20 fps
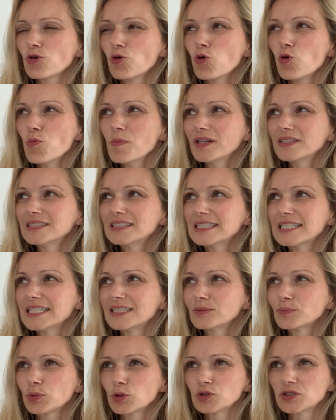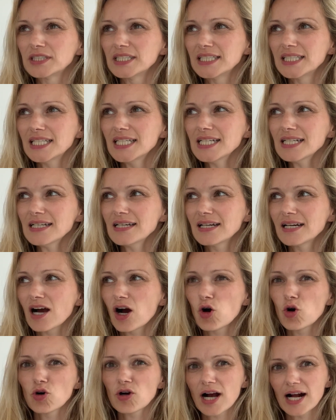ob man denn Proteine
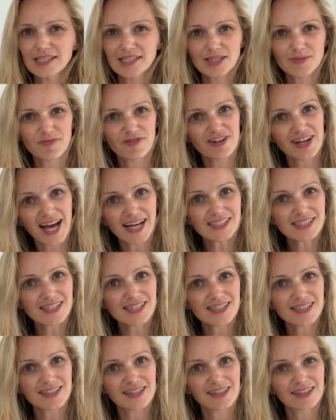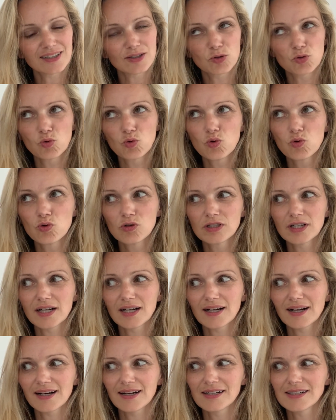auch als Pflaster
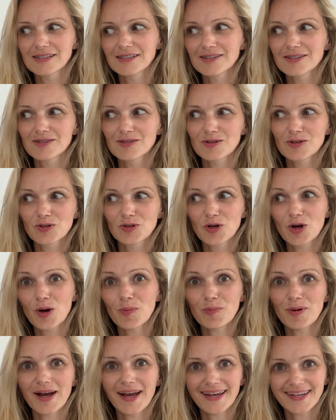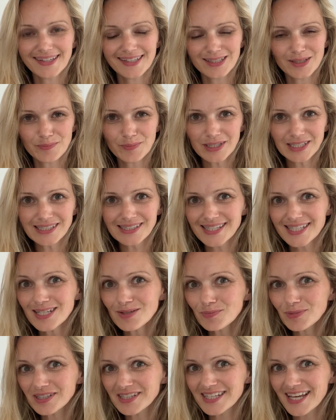oder als körpereigene
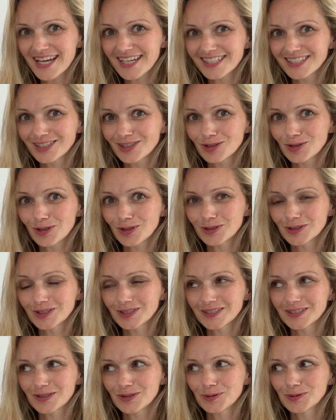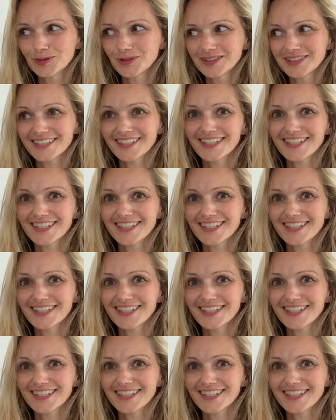Medizin bezeichnen könnte. Und